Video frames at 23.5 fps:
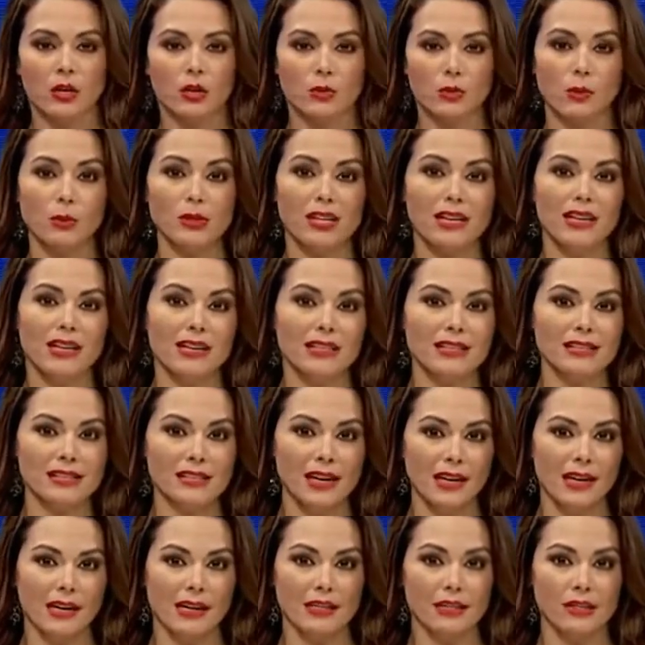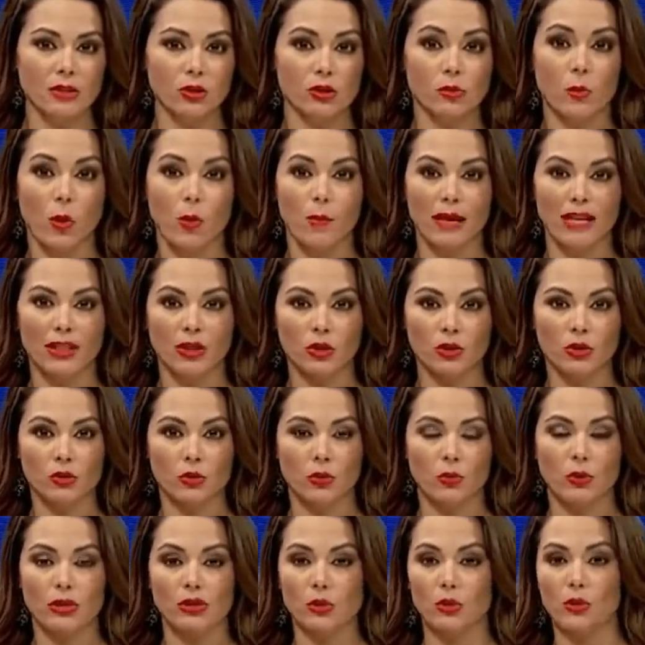nos vamos a enlazar en estos momentos
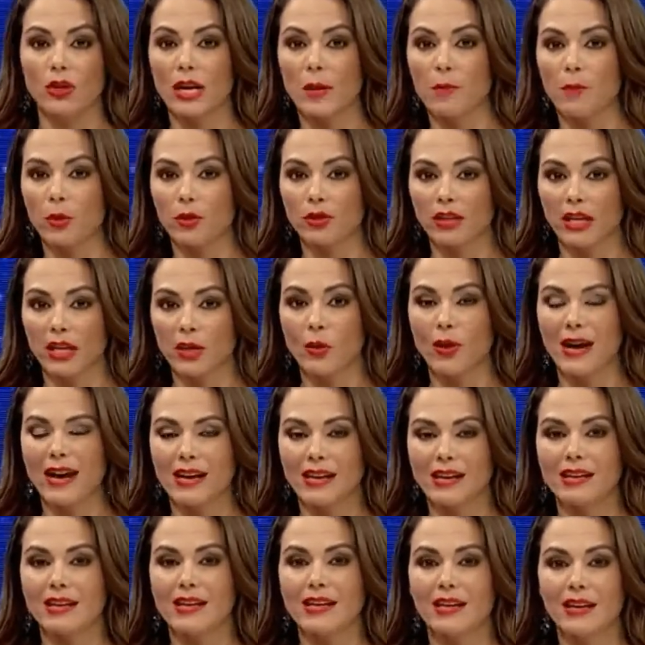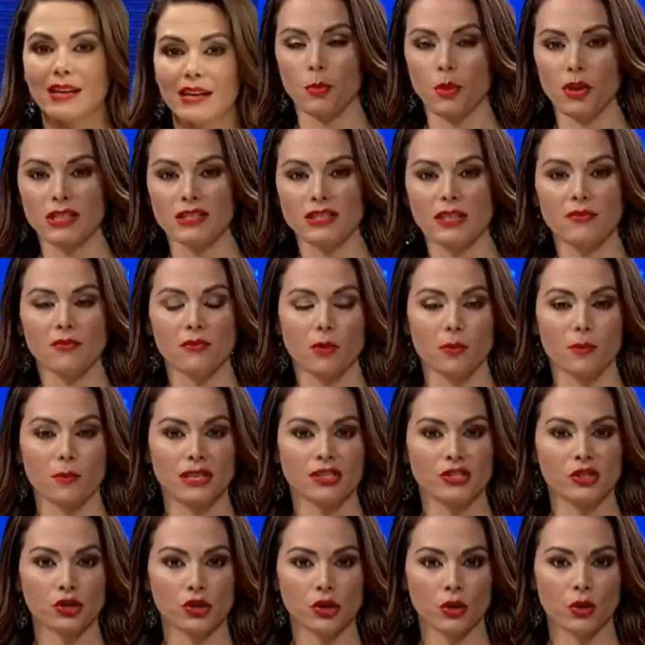con nuestro reportero Eric Iglesias. Por esta
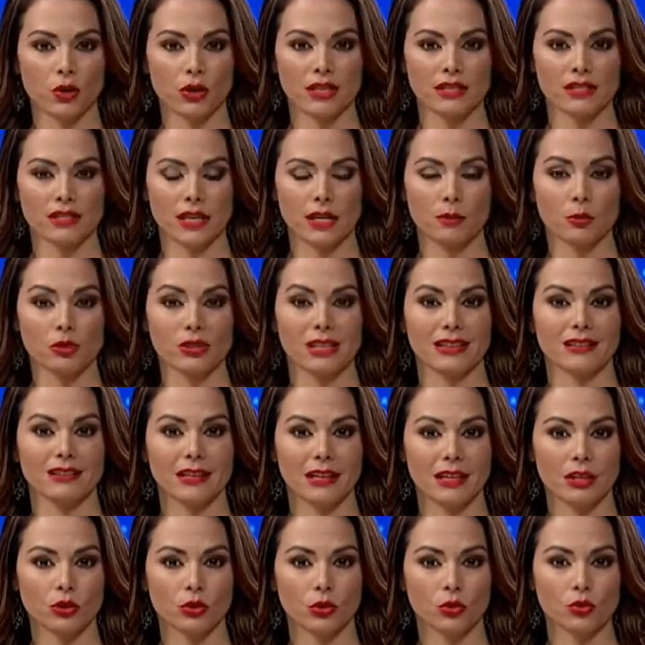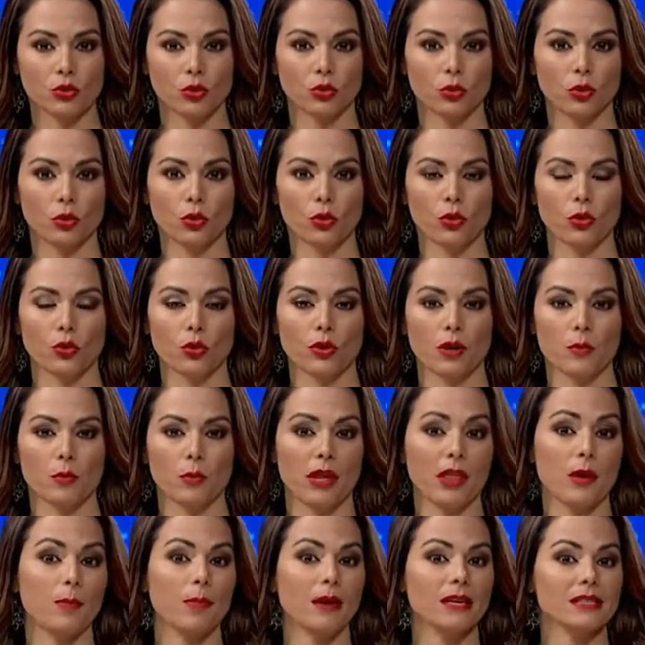información estaremos atentos con todo lo que
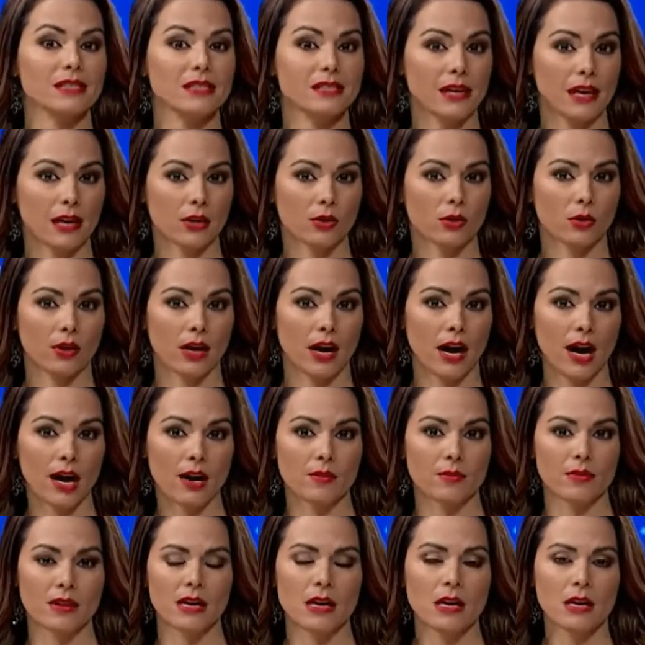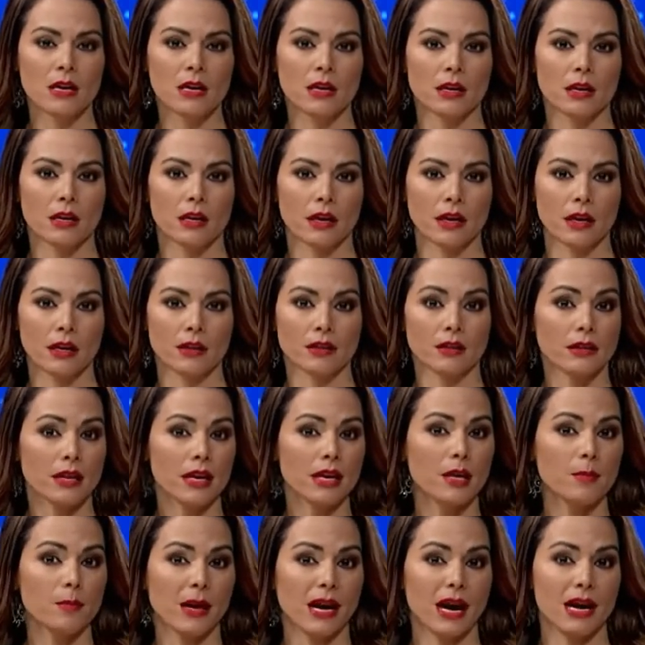pueda pasar con Harvey, que
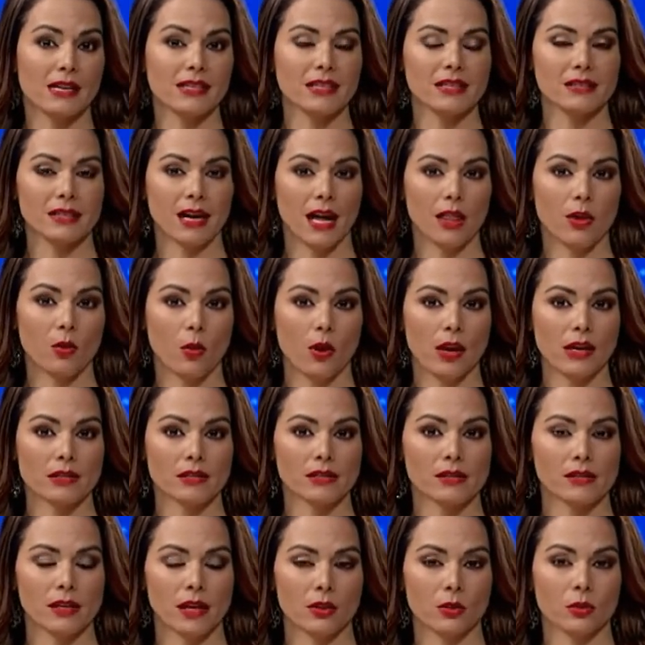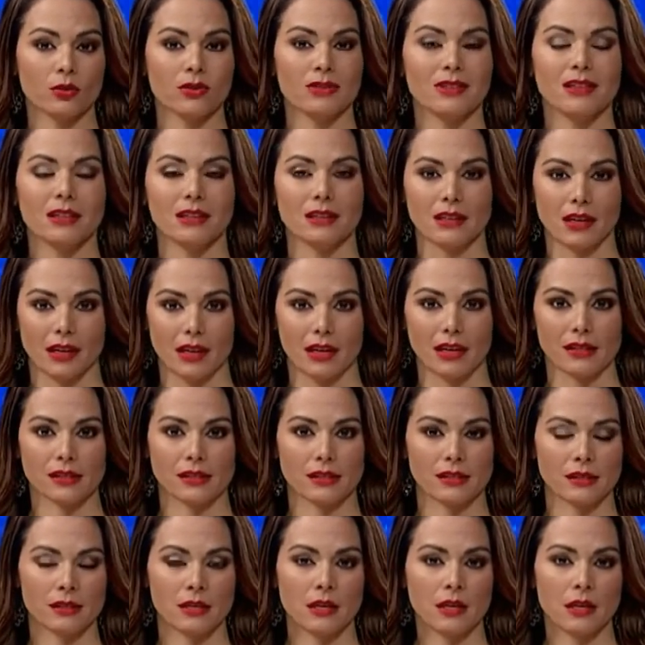tiene paralizado al estado de
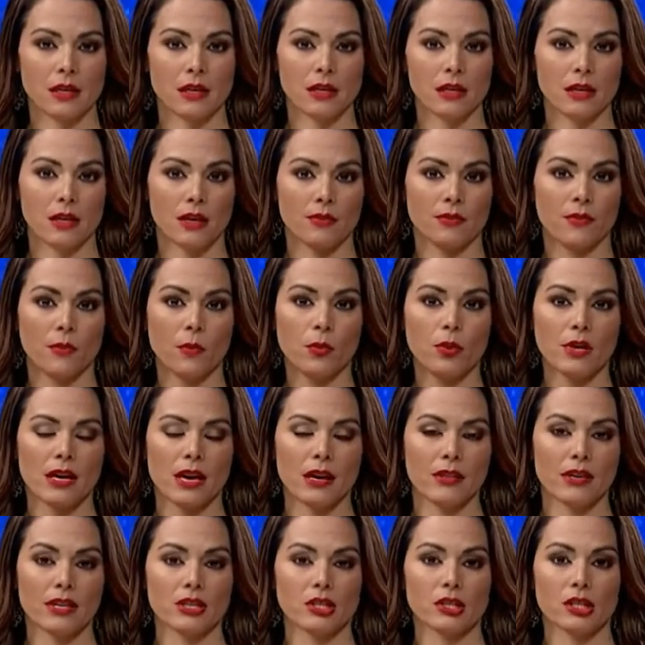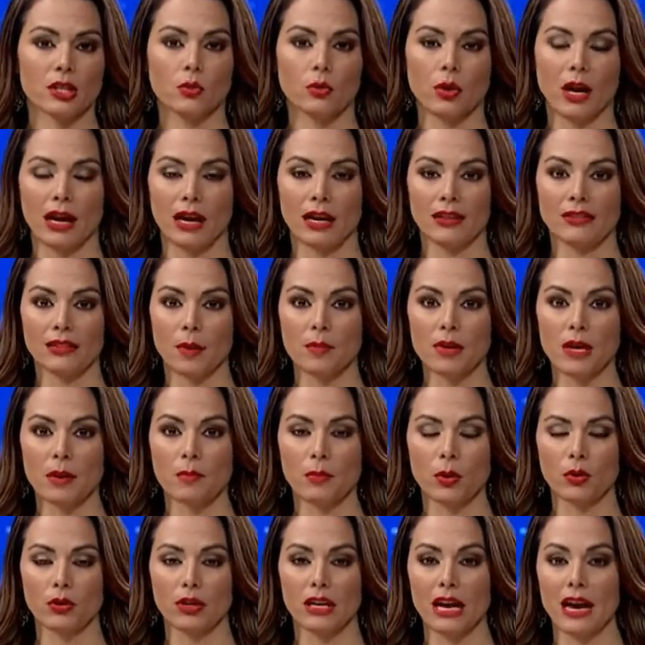Texas. Y la furia de este huracán
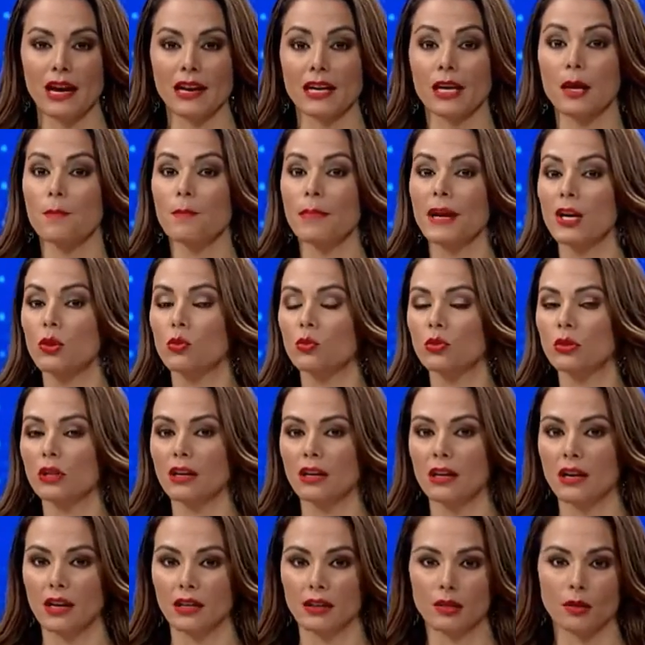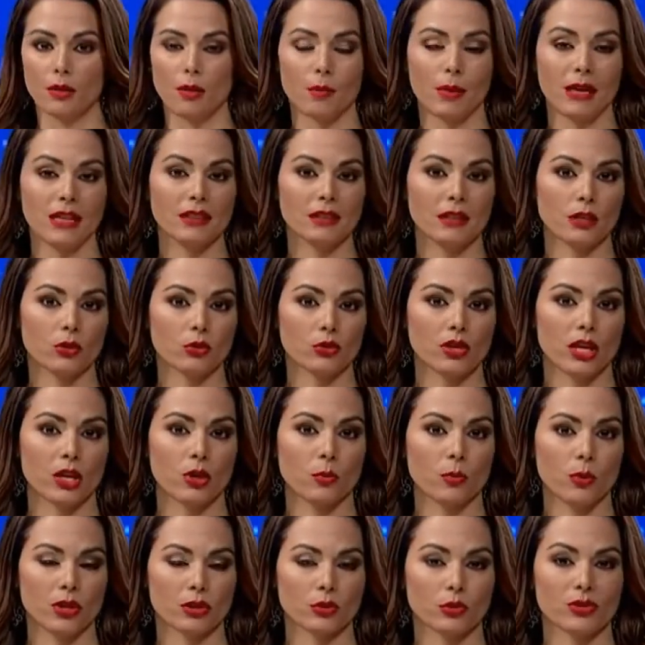también podría repercutir negativamente en los
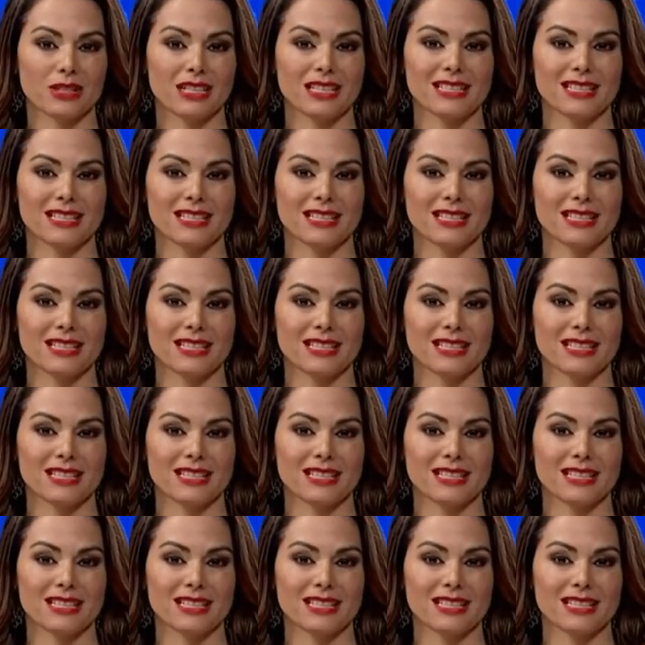aeropuertos